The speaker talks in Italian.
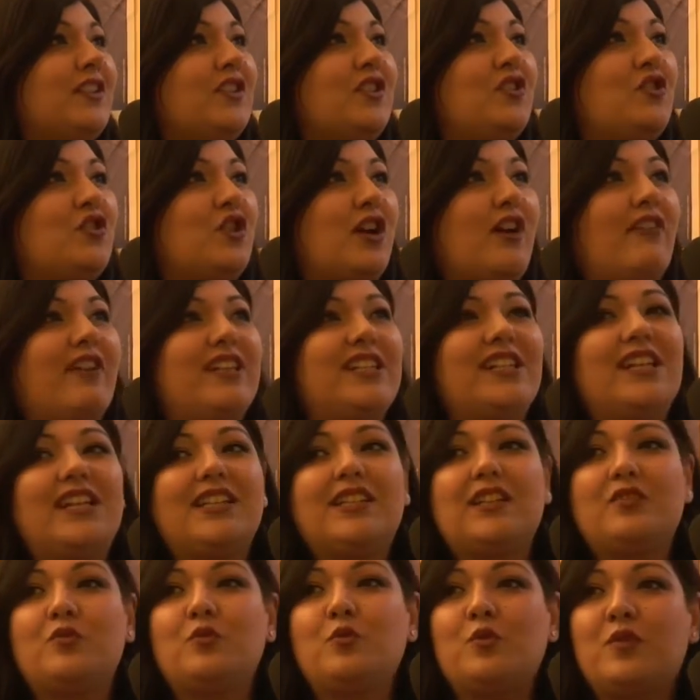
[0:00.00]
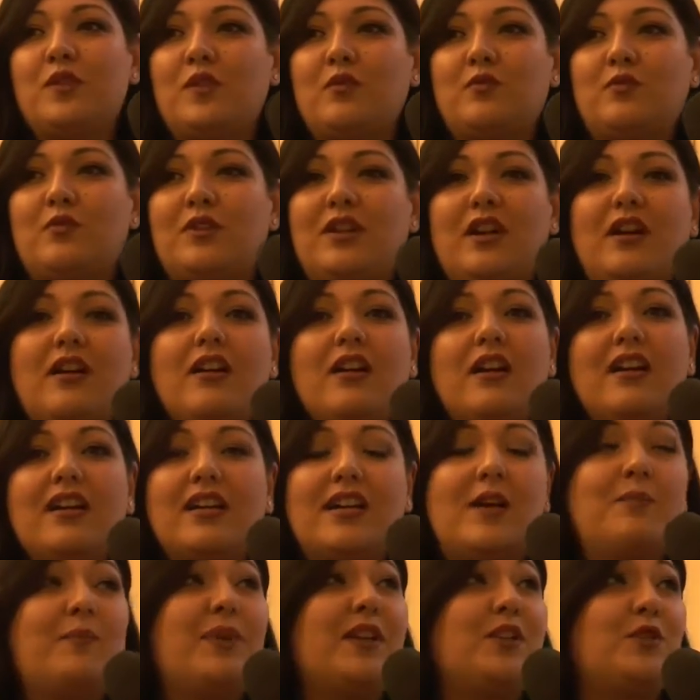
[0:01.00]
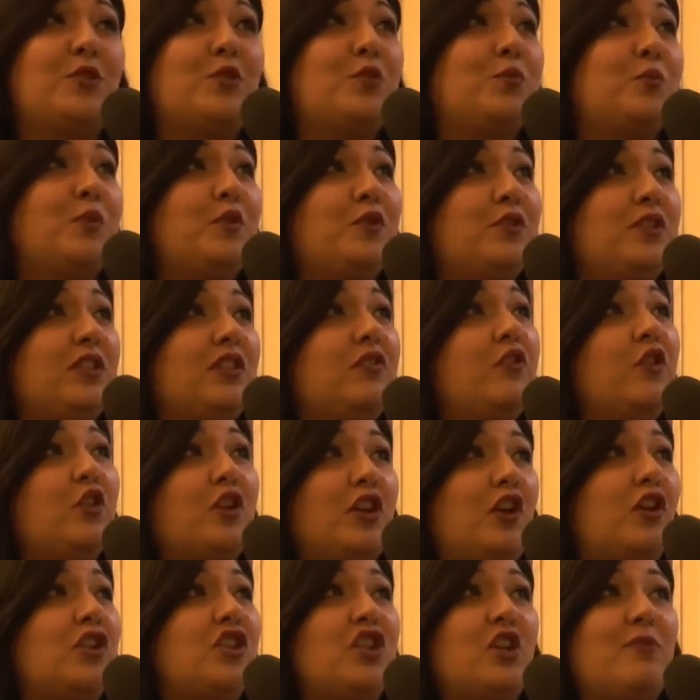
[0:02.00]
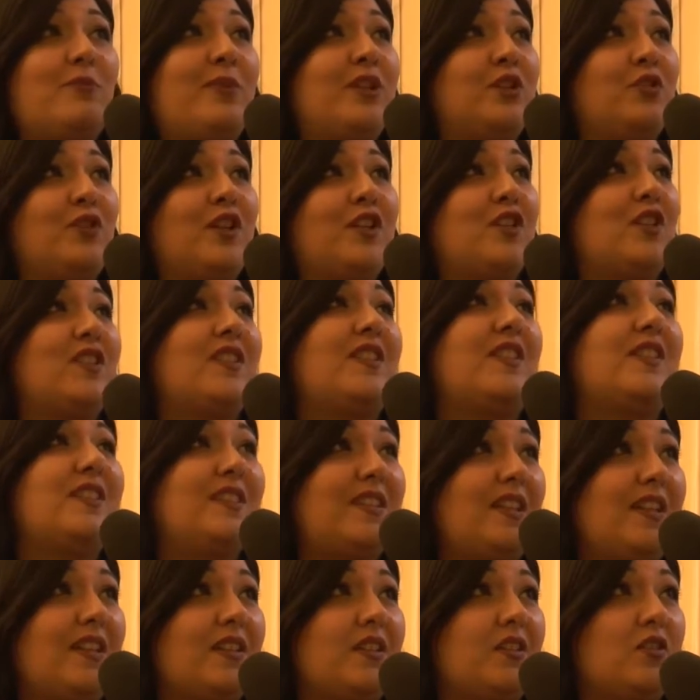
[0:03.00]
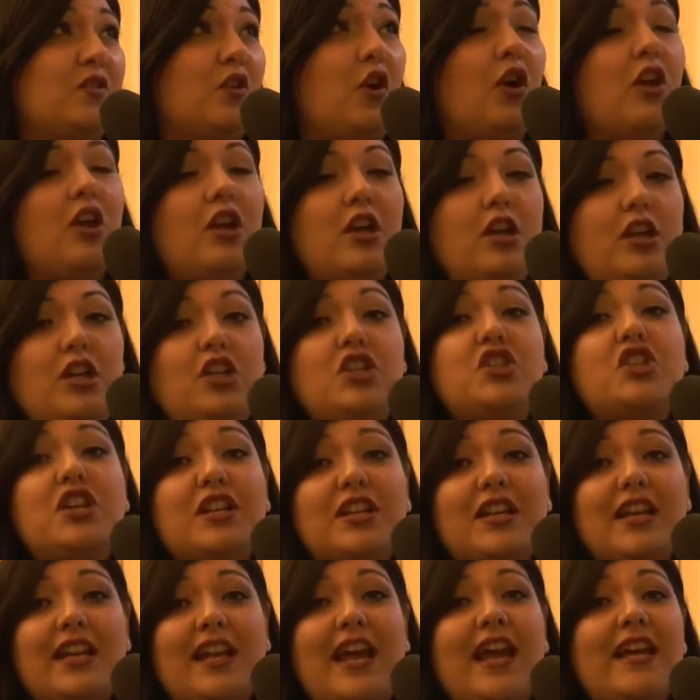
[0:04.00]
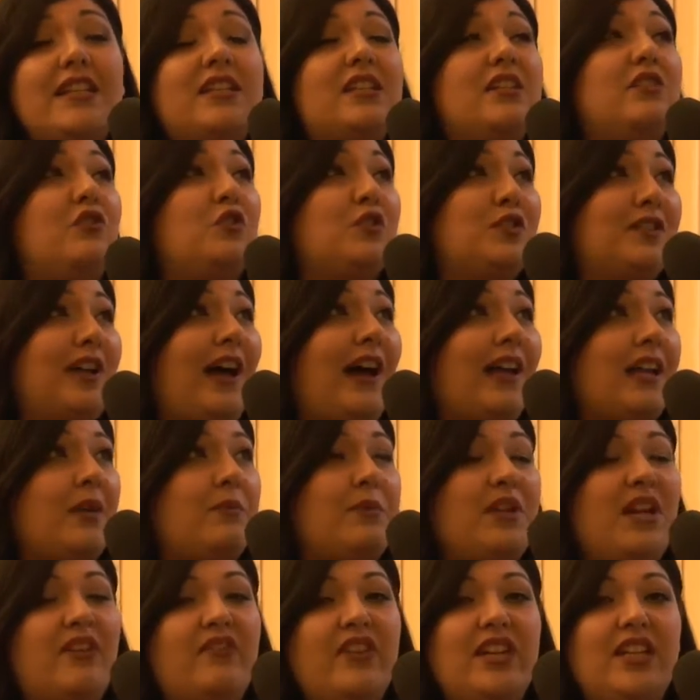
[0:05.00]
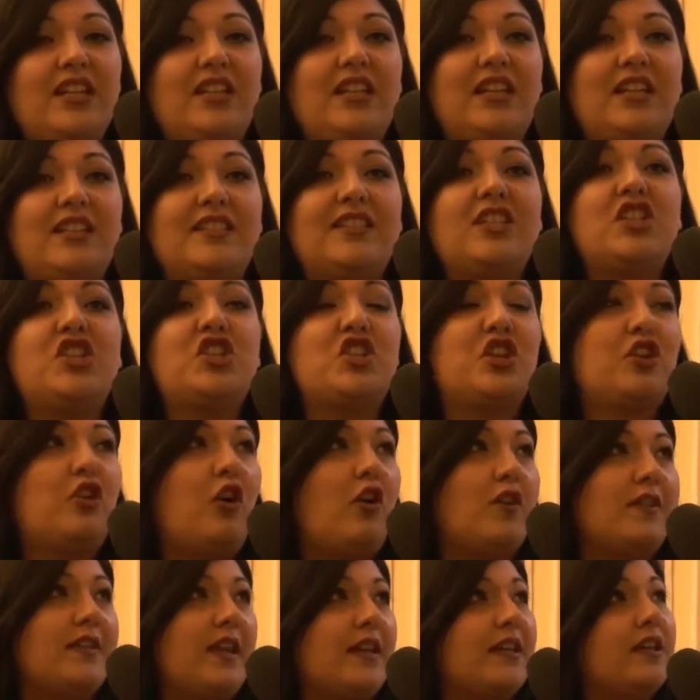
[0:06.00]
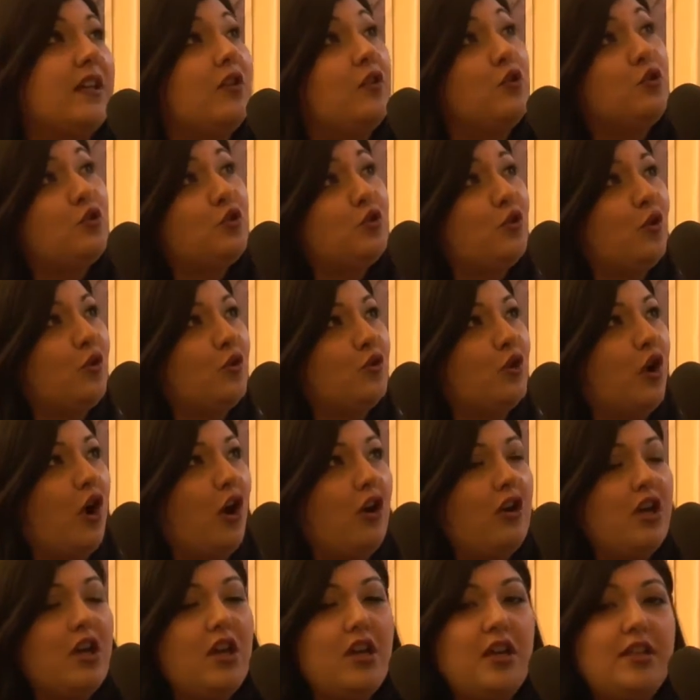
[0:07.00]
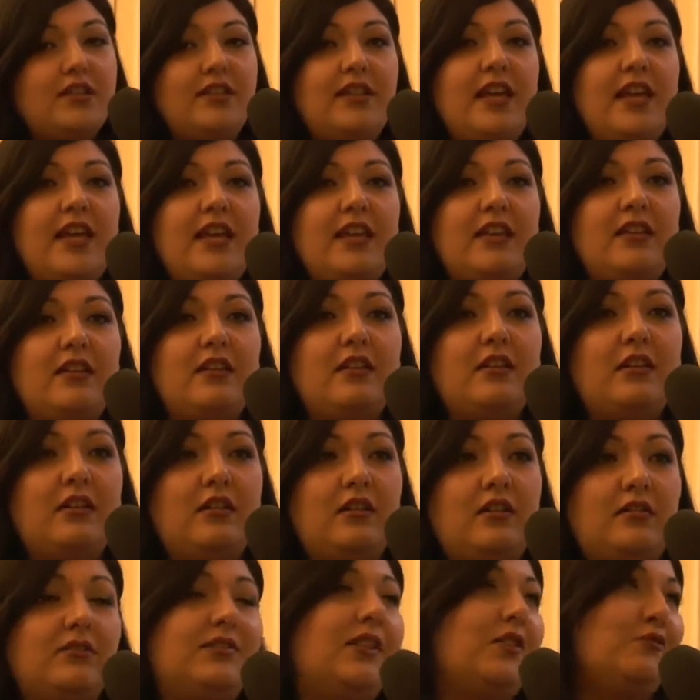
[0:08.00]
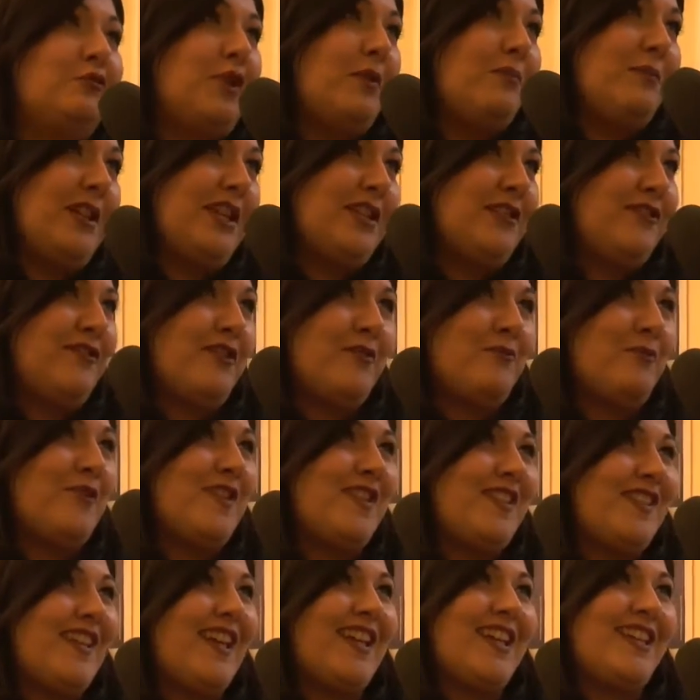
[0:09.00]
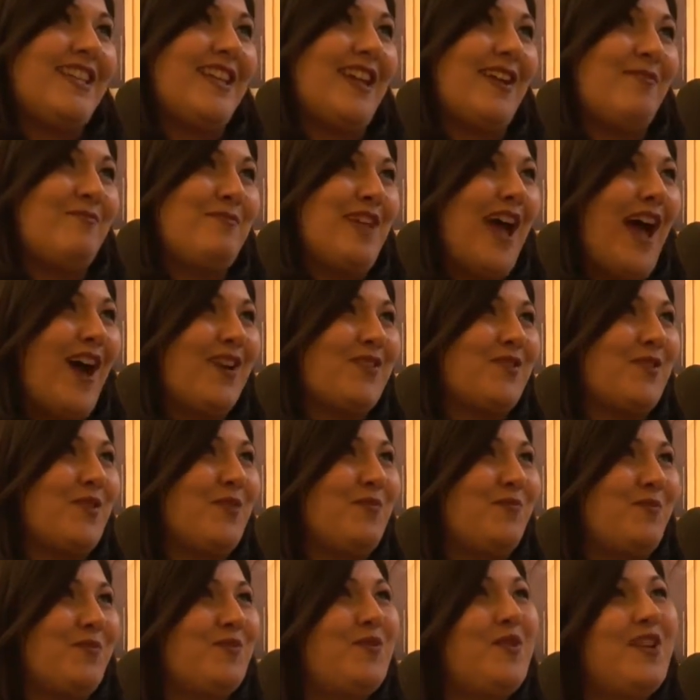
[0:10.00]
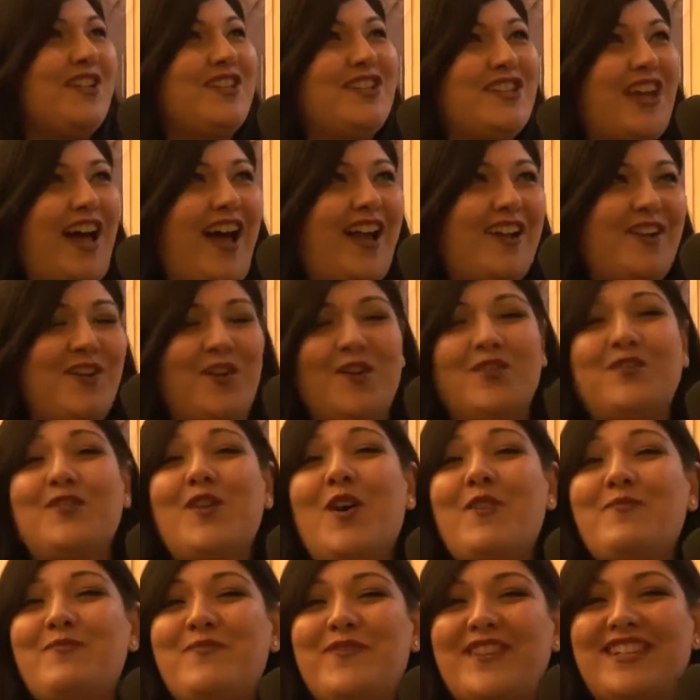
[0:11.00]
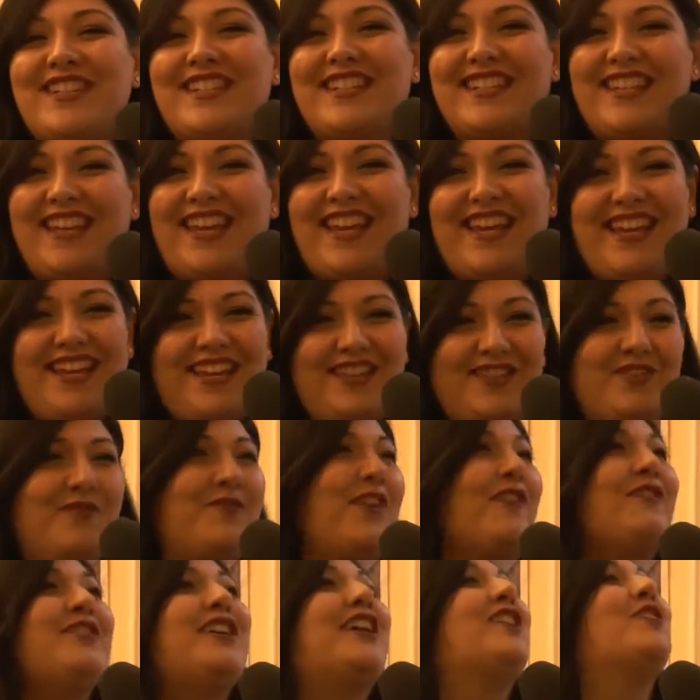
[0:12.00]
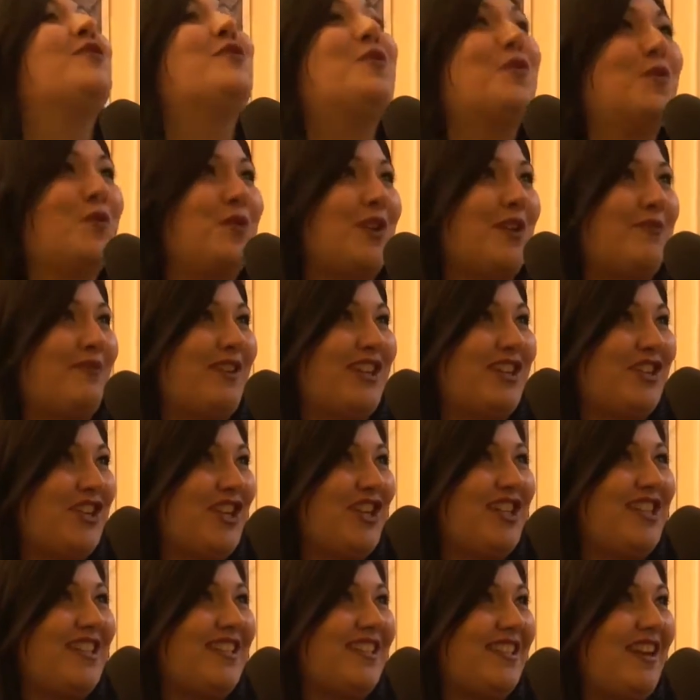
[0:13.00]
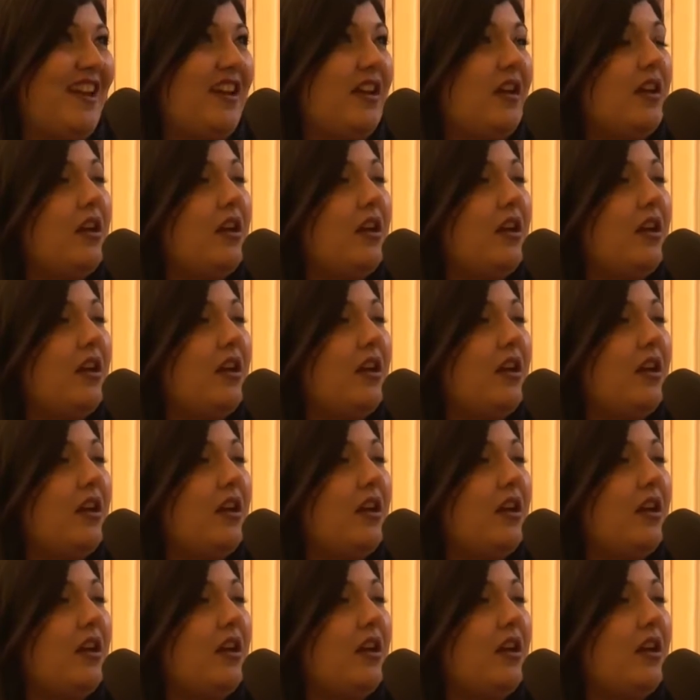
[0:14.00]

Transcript: si giocava nella D'Annunzio in un campetto sportivo che oggi è abbandonato a se stesso, cercherei di lottare per avere delle strisce rosa che non sono dei, uh, naturalmente dovremmo iniziare dal bianco, il blu e il giallo, non per perché dobbiamo dare colore a Marcianisa,